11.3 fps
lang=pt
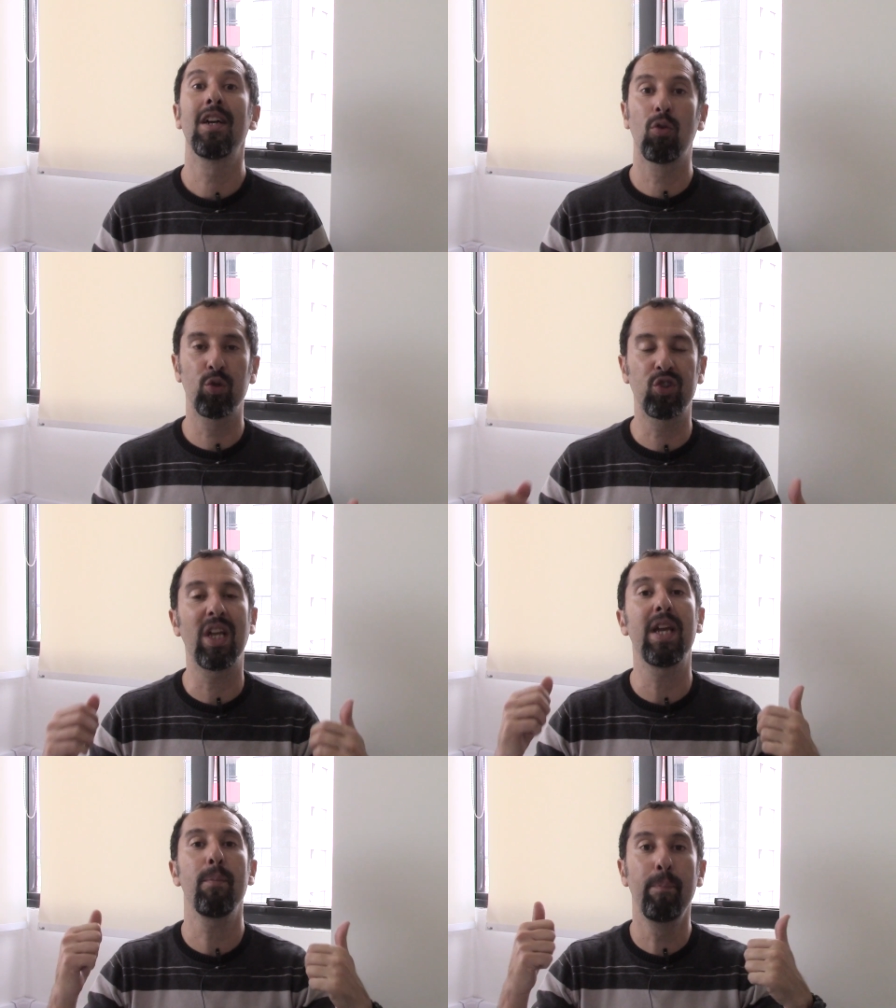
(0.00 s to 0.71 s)

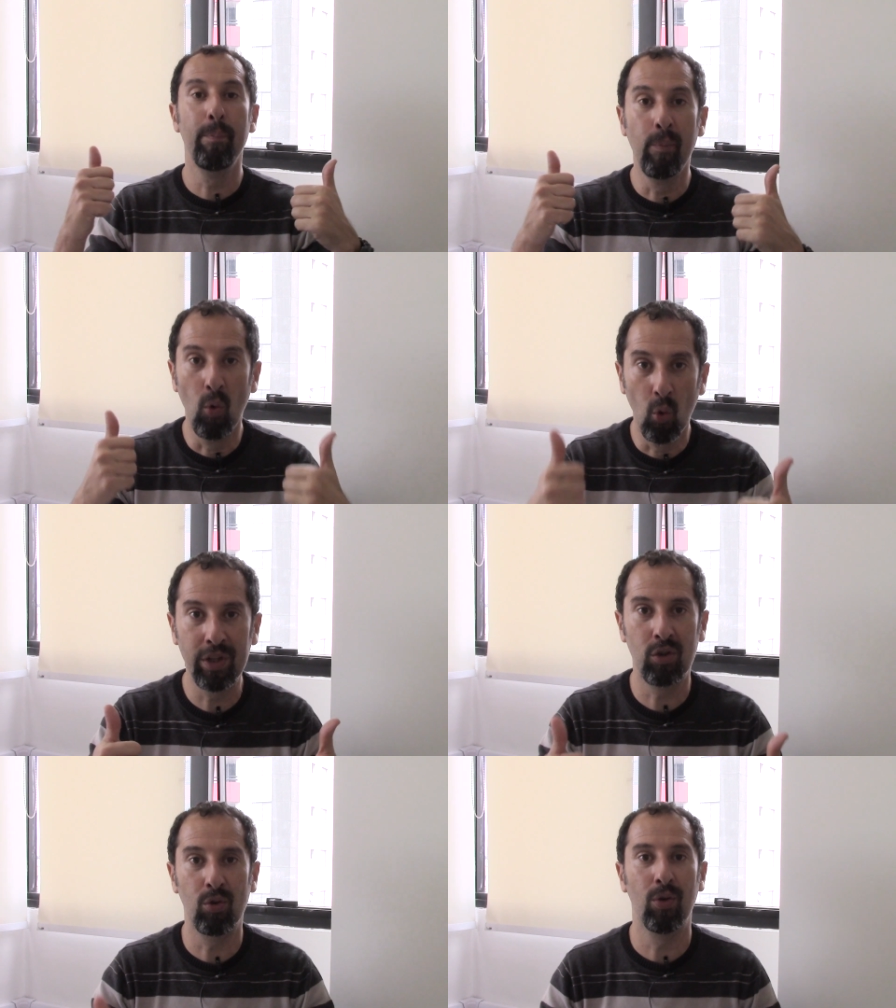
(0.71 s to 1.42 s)
Gostei
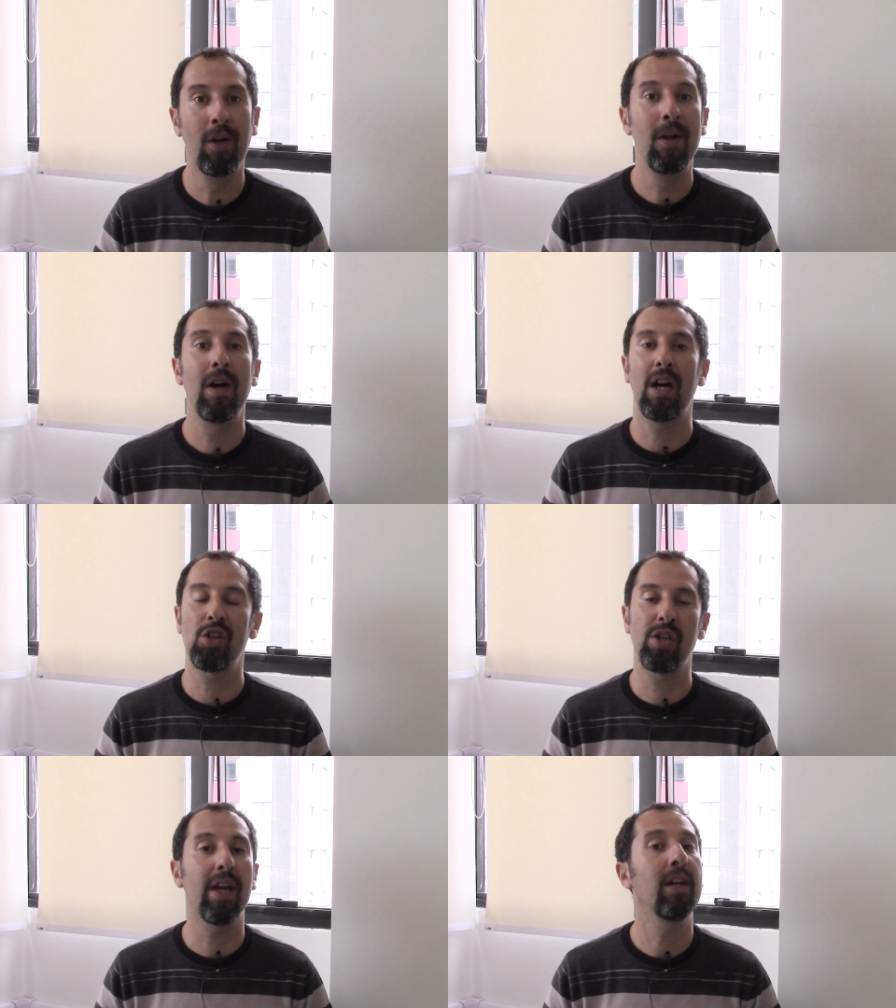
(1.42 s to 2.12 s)
muito.
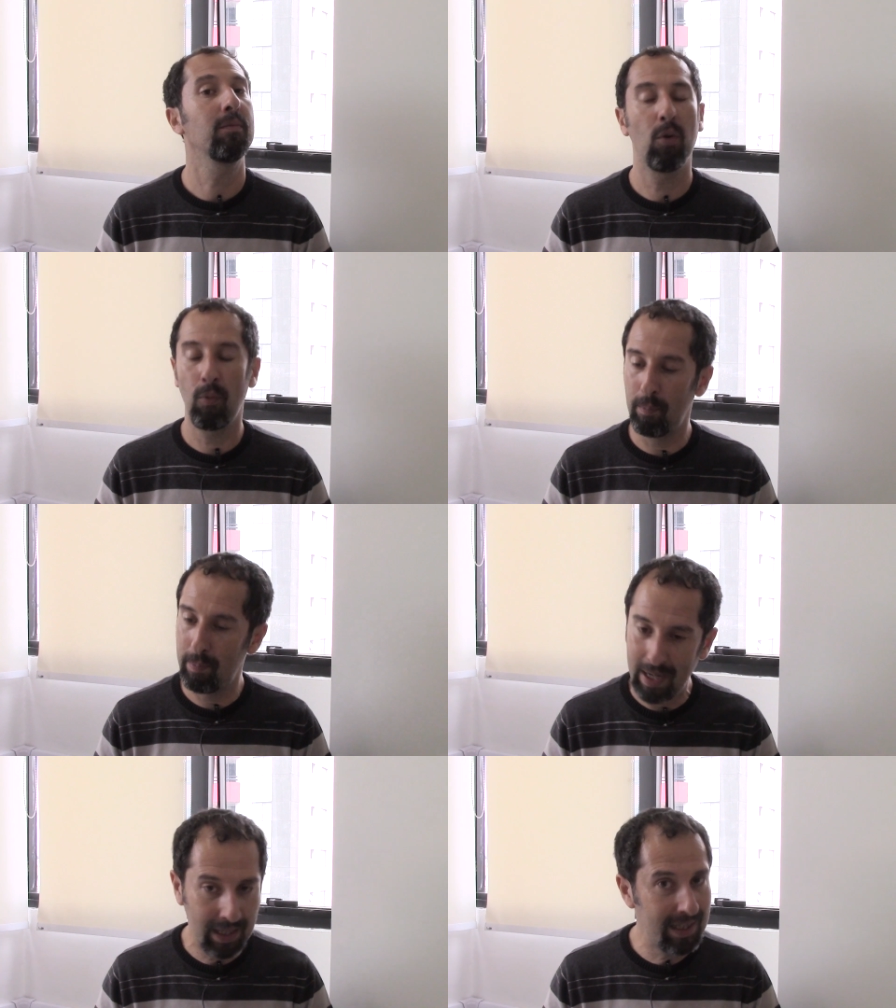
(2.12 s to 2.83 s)
Achei um
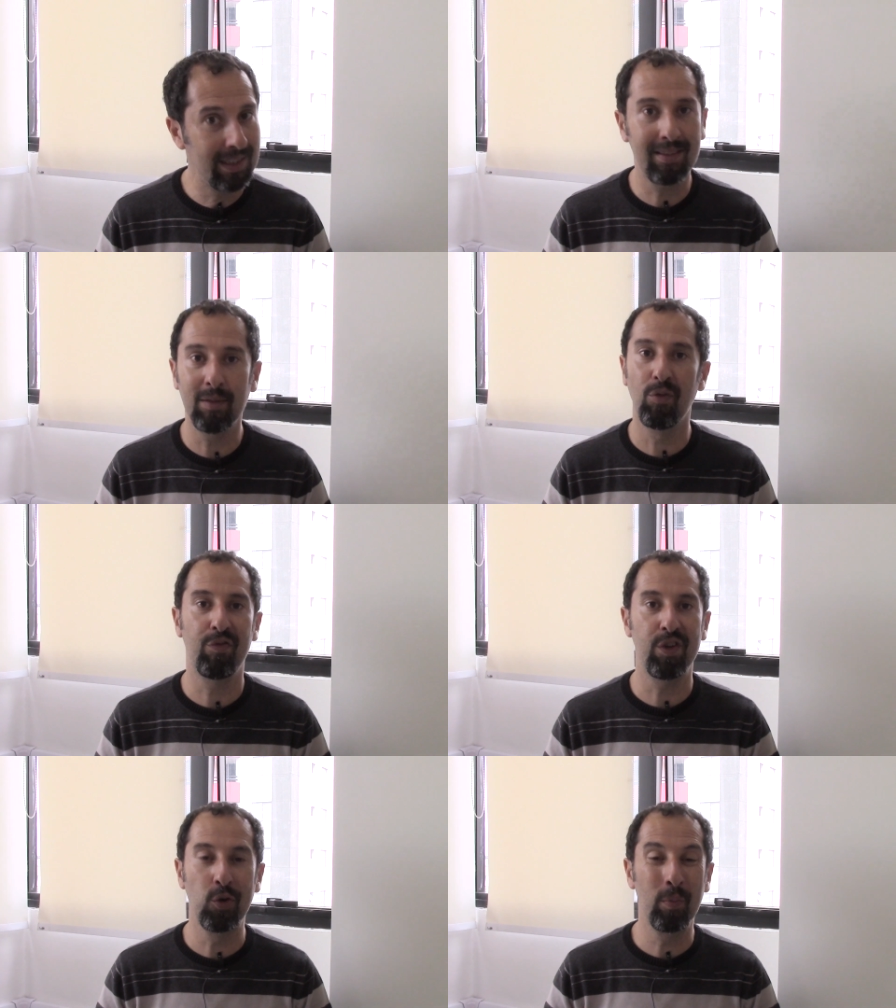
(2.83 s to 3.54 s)
belíssimo
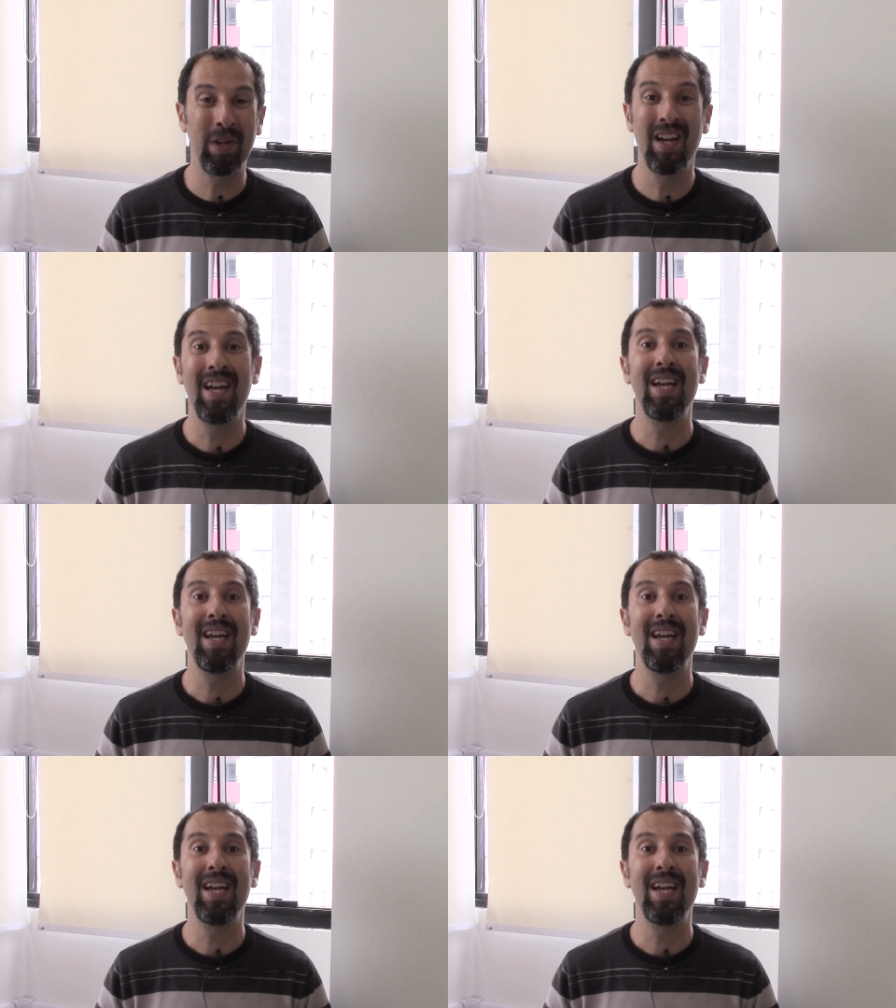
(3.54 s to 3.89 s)
filme